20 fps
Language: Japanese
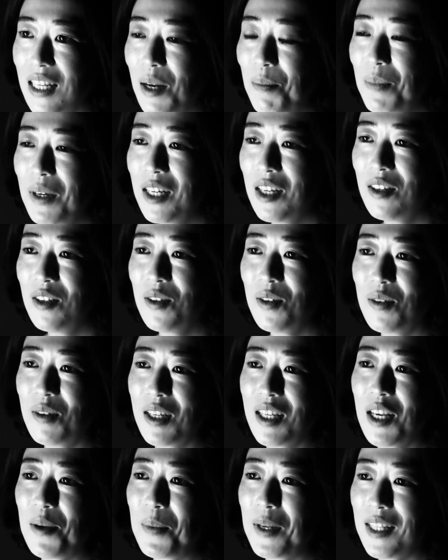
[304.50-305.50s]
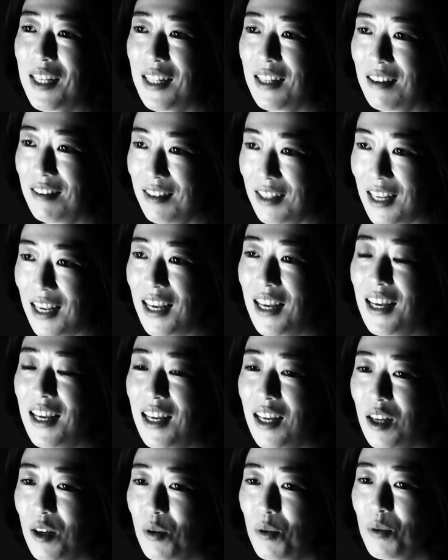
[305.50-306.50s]
であんまりルールは決めてなくて、
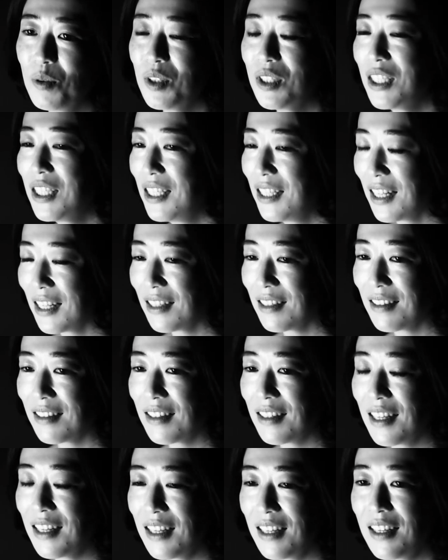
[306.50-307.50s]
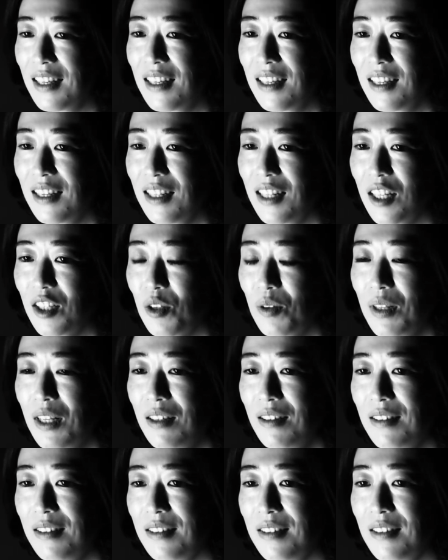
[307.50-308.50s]
心地いいな、なんと
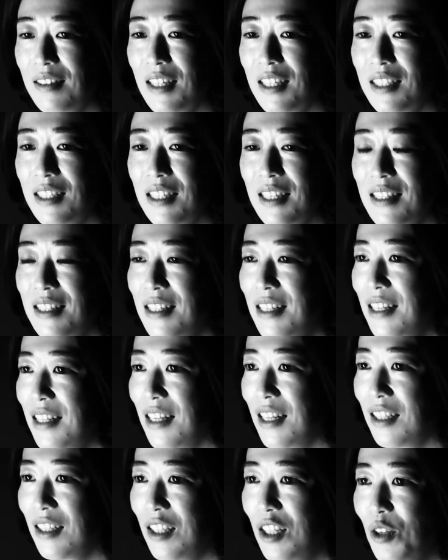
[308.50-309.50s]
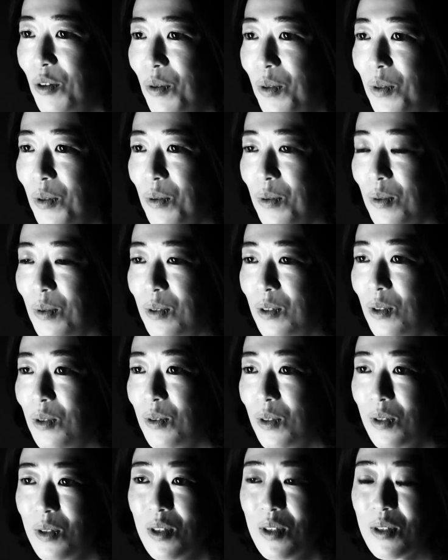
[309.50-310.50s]
なく暮らしやすいなっていうことをちょっ
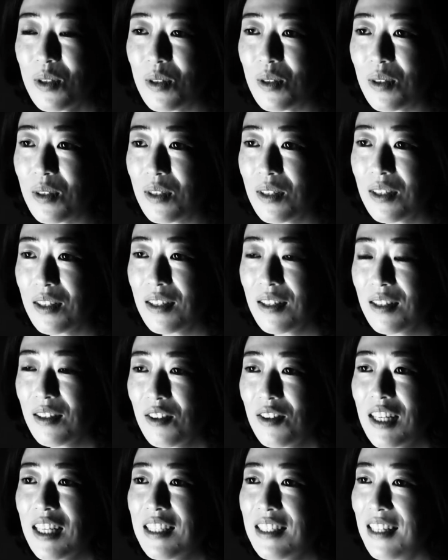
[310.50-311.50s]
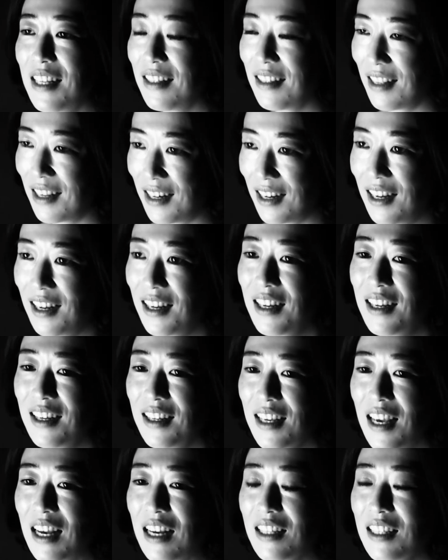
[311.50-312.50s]
とずつ増やしていったら、
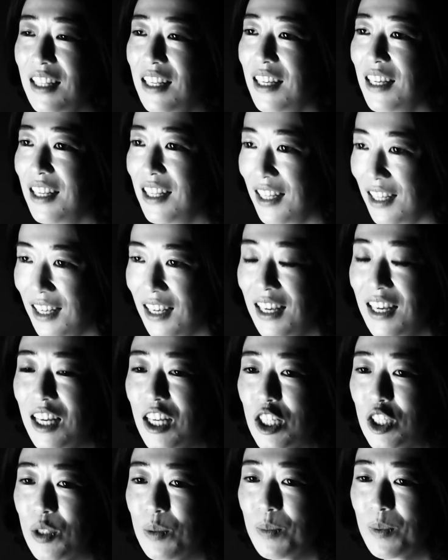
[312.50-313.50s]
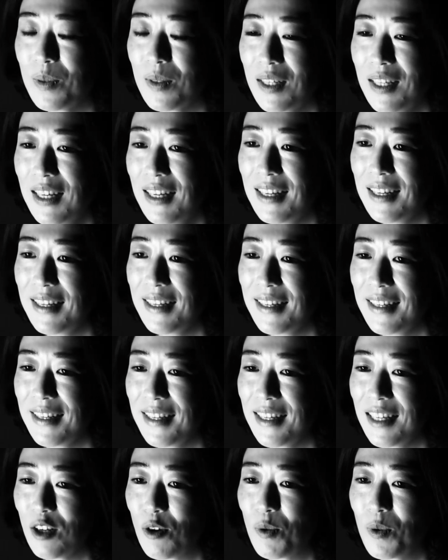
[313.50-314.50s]
結果的に自分が
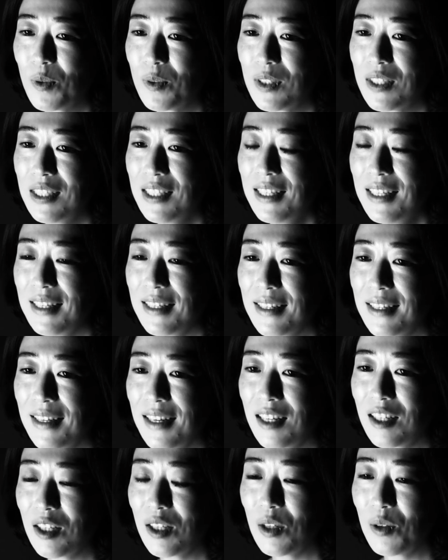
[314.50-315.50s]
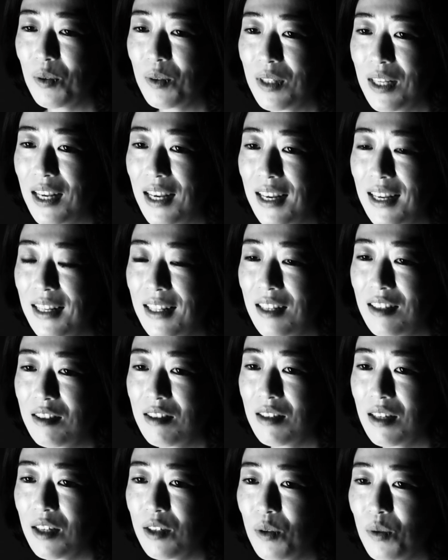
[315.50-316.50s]
心地いい環境で
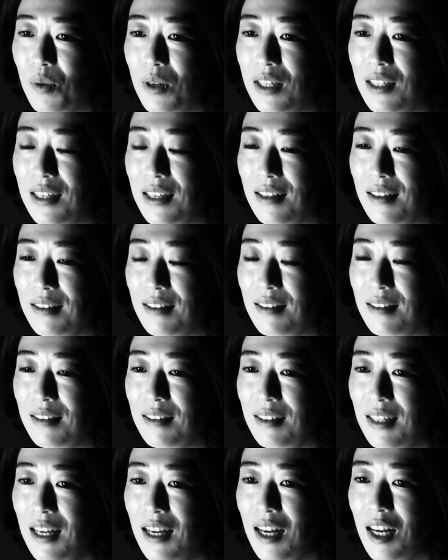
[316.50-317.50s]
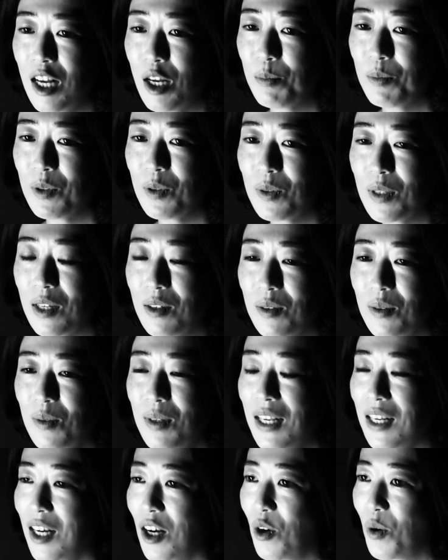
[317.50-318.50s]
ナチュラルオーガニックなプロダクト
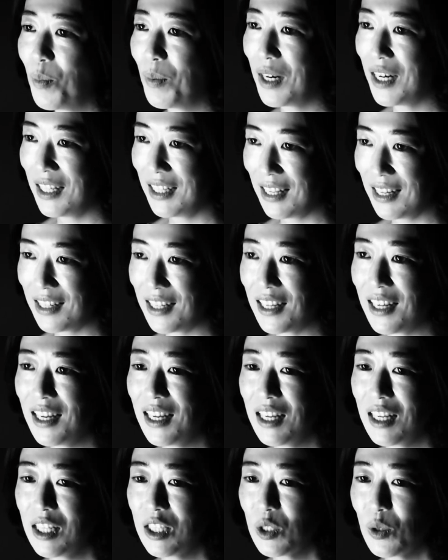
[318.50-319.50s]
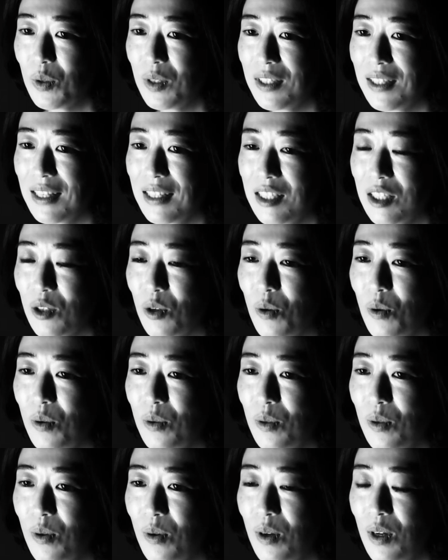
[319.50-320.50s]
に囲まれたり、そういった思
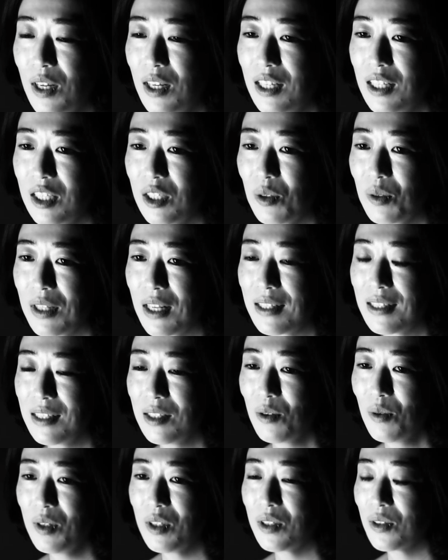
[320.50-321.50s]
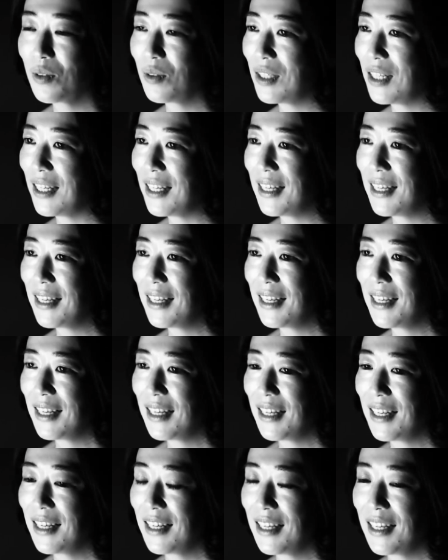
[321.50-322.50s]
考の人たちと一緒に
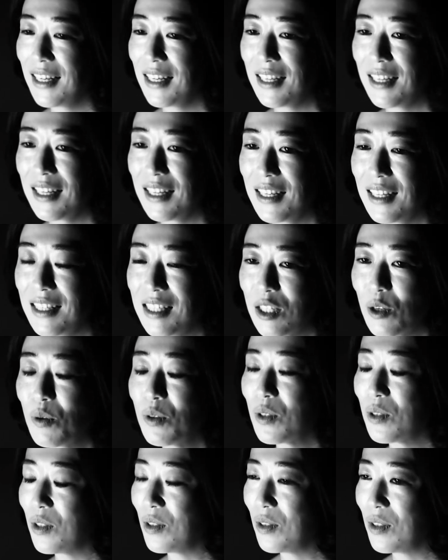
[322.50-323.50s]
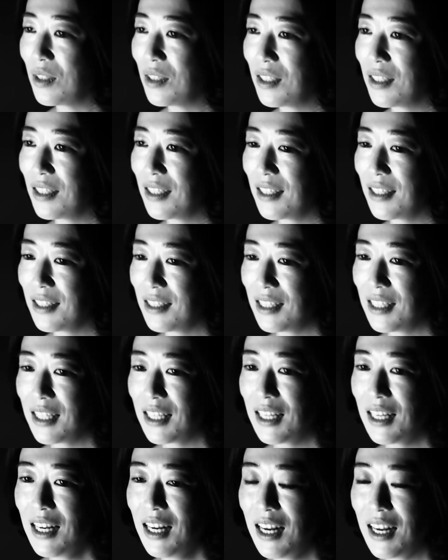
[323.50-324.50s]
過ごす時
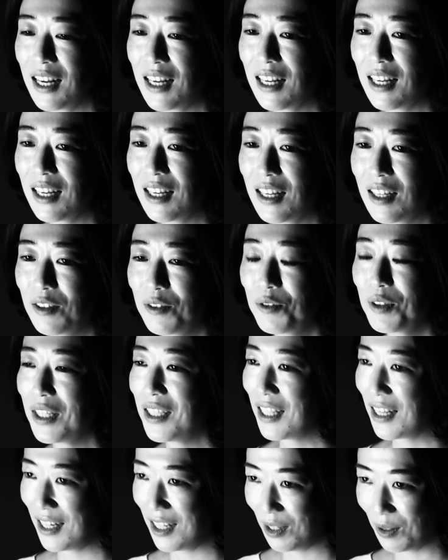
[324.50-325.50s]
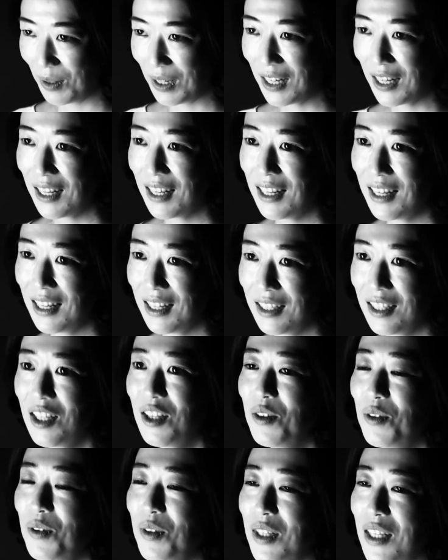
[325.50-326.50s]
期が増えたりとかっ
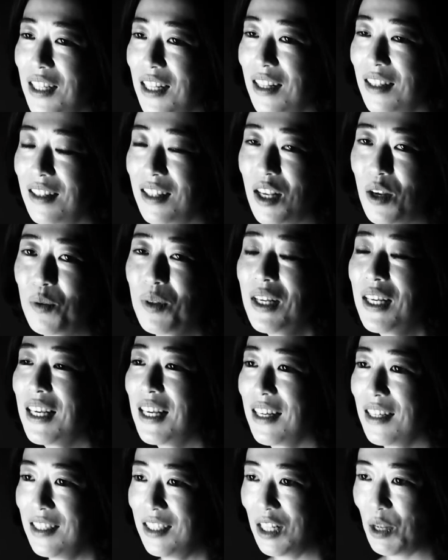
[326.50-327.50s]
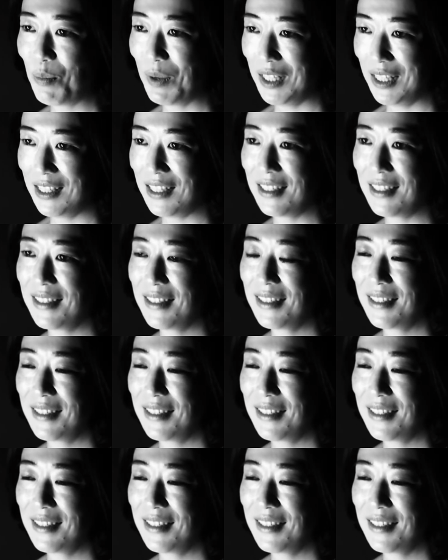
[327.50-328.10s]
ていう風になったような気がしてます。